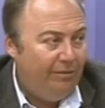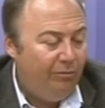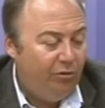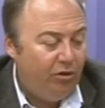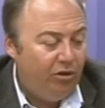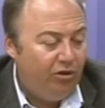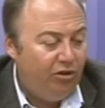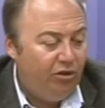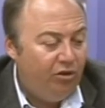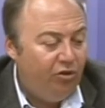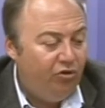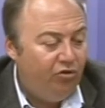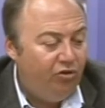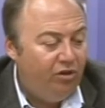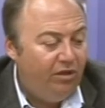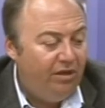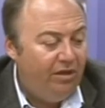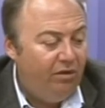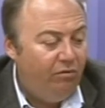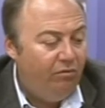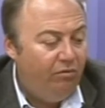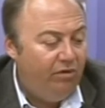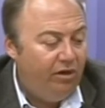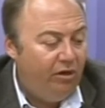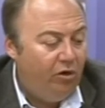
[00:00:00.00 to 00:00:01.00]
porque si no sería
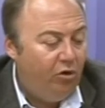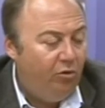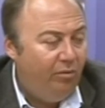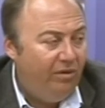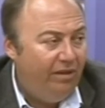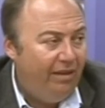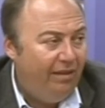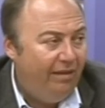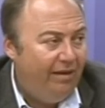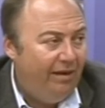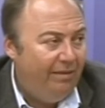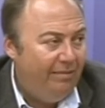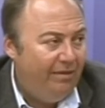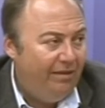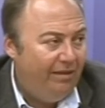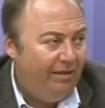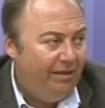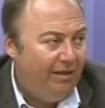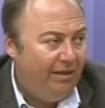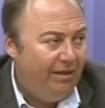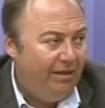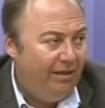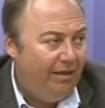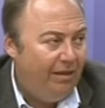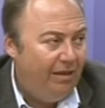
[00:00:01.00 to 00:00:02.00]
un riesgo
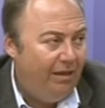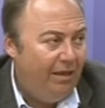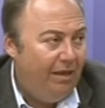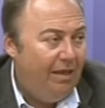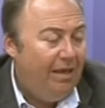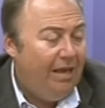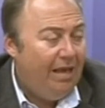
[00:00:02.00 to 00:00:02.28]
verdaderamente